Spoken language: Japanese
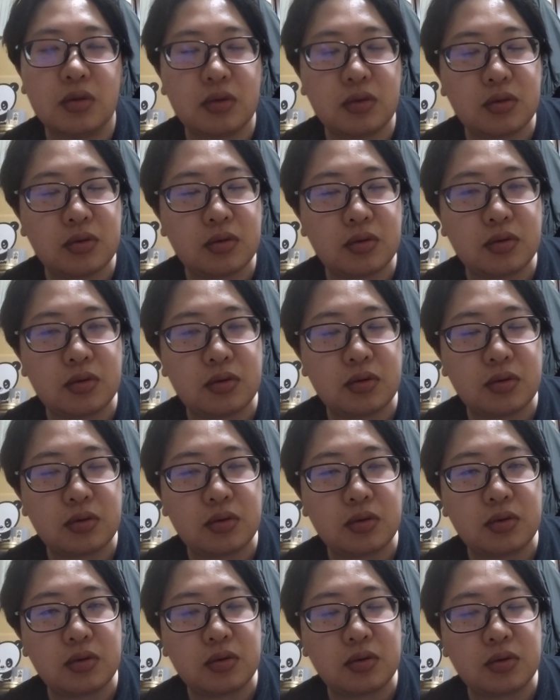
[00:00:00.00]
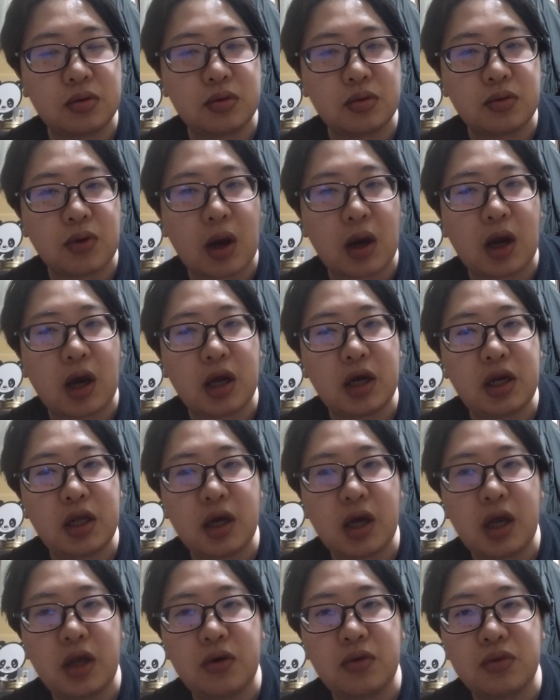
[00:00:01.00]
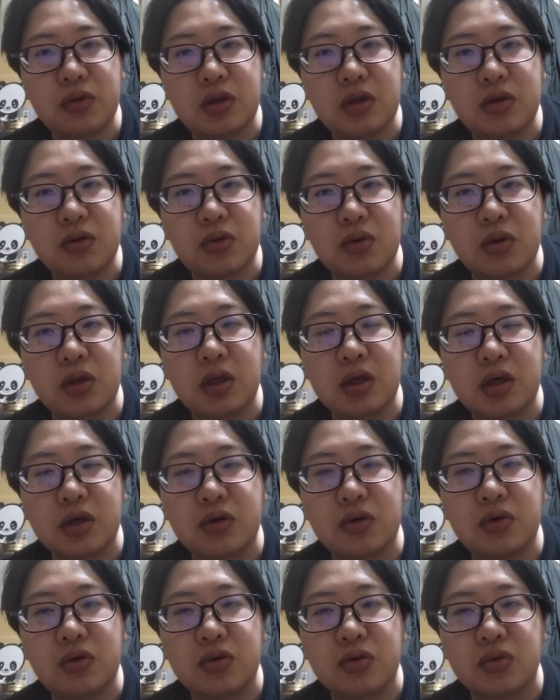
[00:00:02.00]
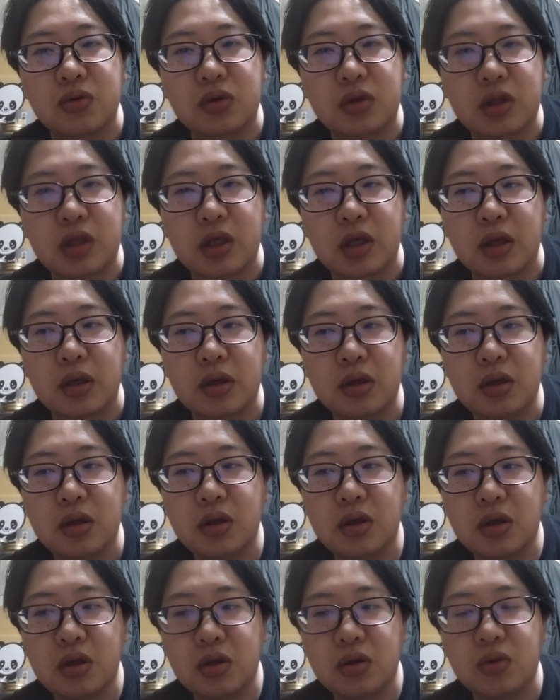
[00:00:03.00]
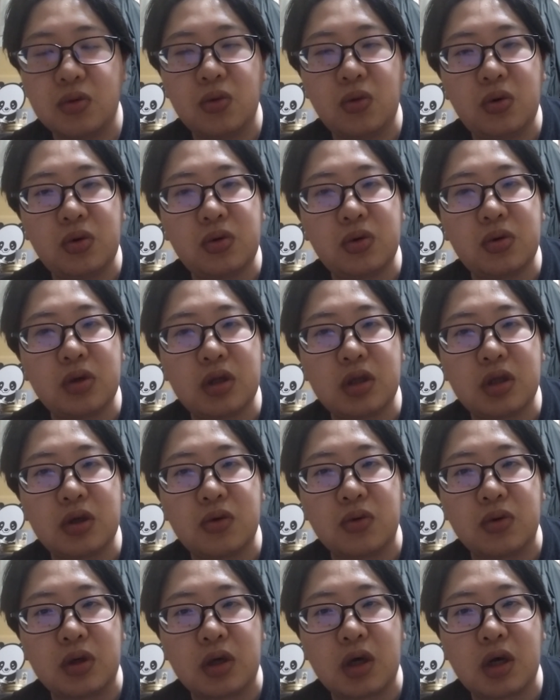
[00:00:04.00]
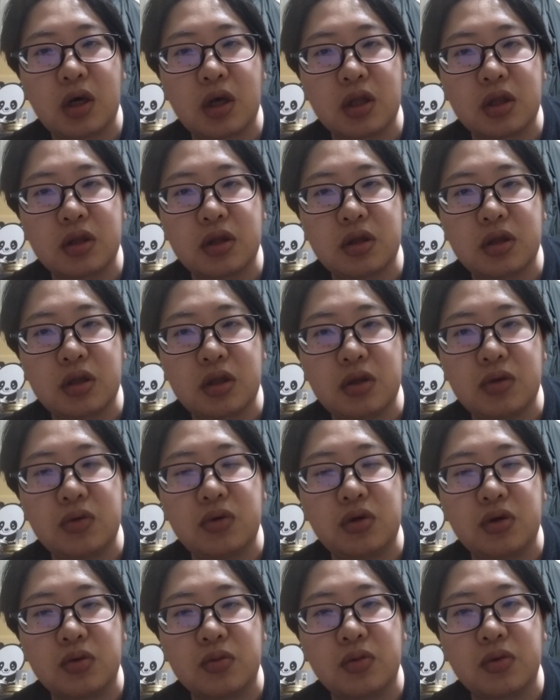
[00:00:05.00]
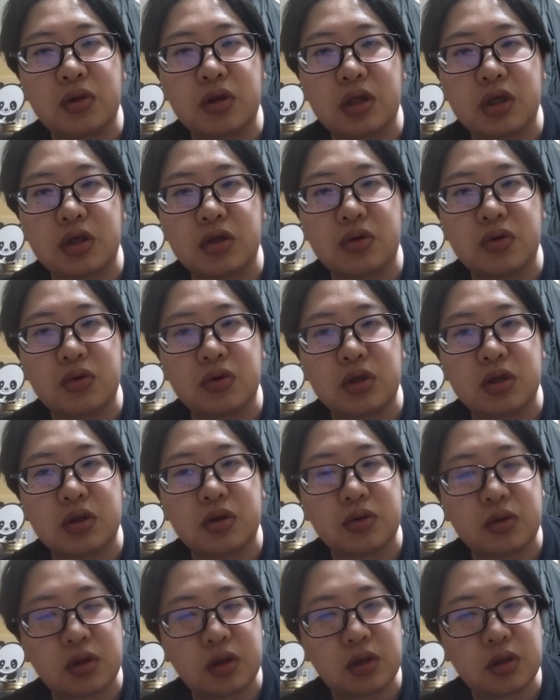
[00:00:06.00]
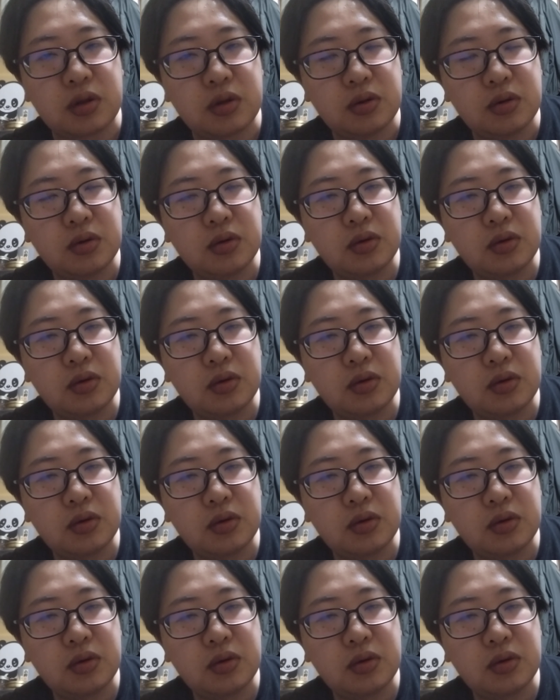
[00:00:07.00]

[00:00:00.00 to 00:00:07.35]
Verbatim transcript: うーん、分かり合えるっていう時が来るのって、どういう時なんだろうなっていうふうに思ったりするんですよね。